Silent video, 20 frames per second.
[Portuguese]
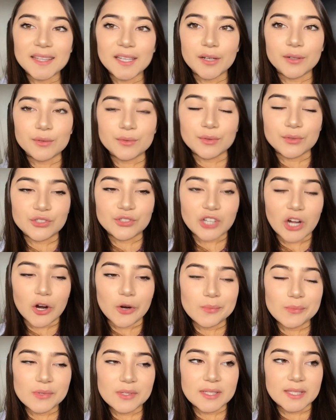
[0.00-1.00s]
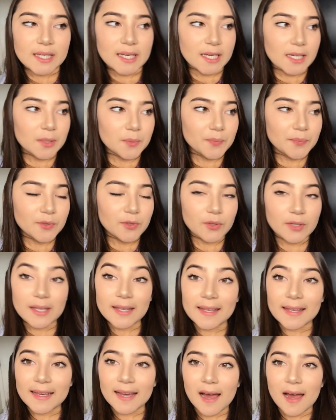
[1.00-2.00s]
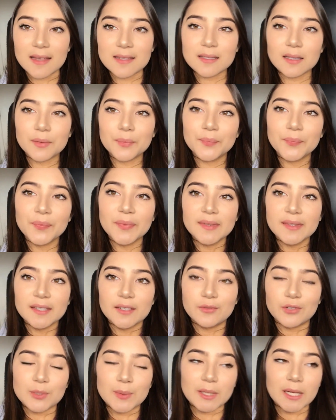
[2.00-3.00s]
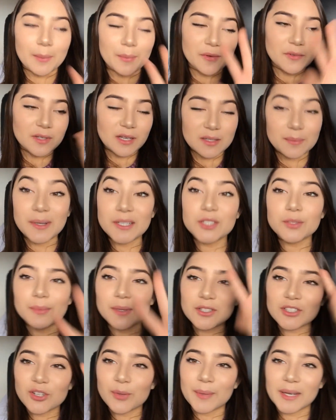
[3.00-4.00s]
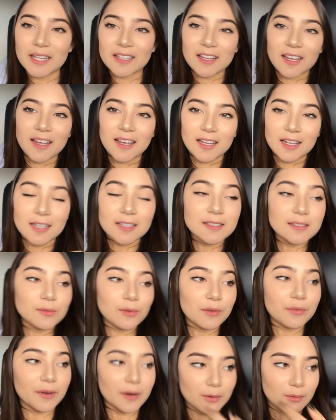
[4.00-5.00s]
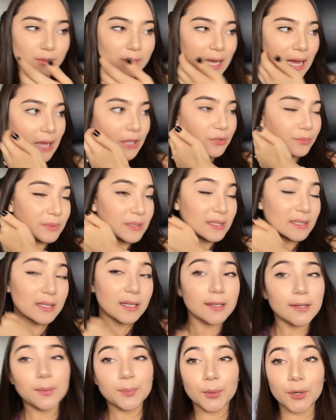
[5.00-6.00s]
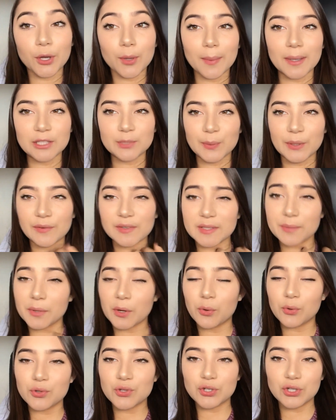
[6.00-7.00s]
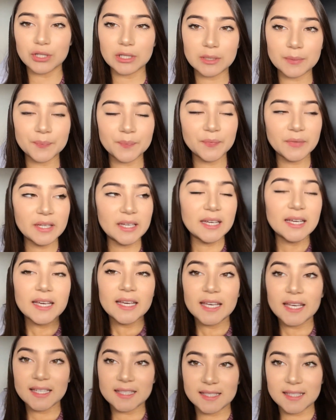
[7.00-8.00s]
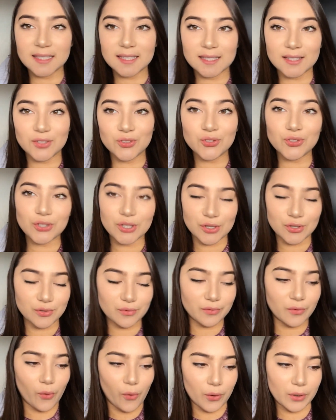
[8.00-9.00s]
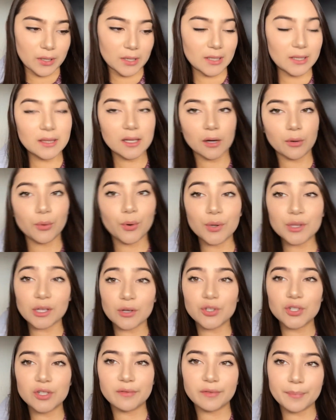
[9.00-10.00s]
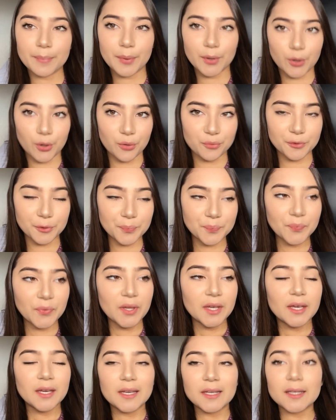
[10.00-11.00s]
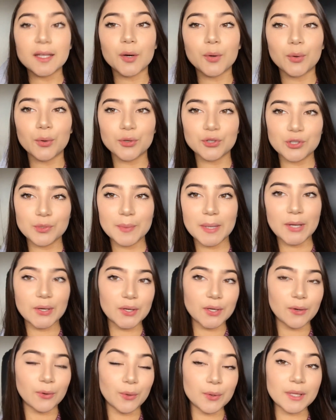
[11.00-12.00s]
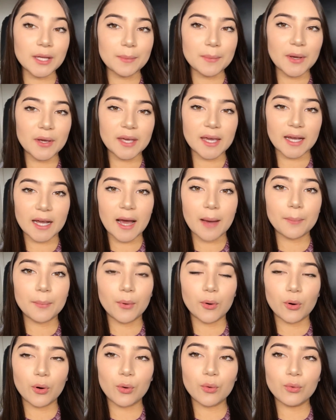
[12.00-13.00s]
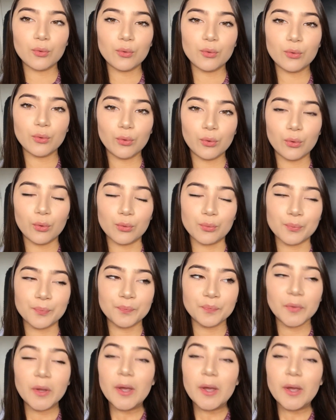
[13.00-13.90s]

Então, eu já almocei, tô aqui em casa. Vou explicar pra vocês mais ou menos como é que tá em relação à faculdade, pra vocês entenderem um pouquinho mais como é que vai ser minha rotina esses dias de vlog. Então, ontem eu tive prova, então hoje meio, ontem meio que acabou o,